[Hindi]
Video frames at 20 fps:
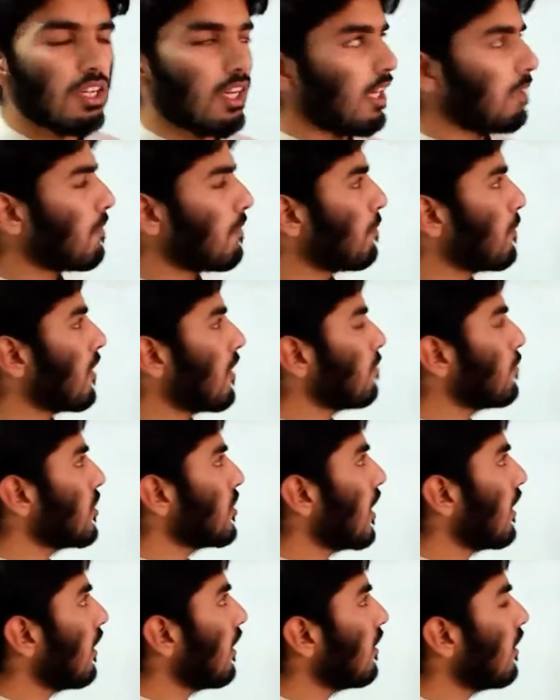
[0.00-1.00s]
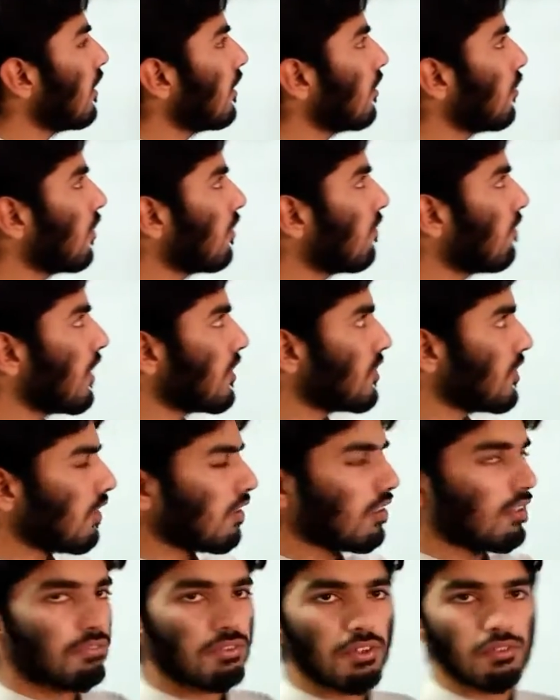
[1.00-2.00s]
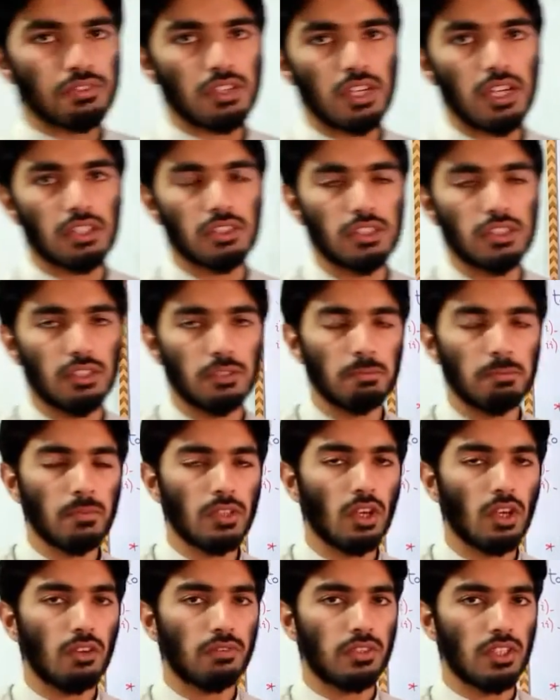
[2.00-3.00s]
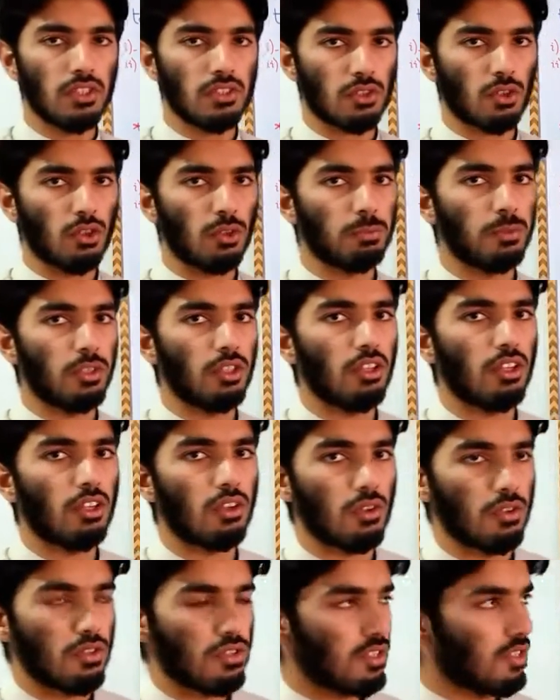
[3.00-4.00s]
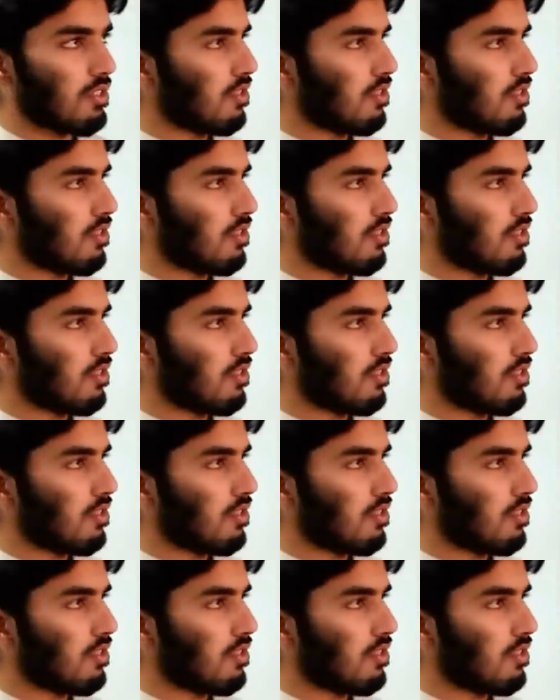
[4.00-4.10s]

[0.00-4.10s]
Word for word: I am Amar Mujahid and you are watching the fifth lecture of this group theory course.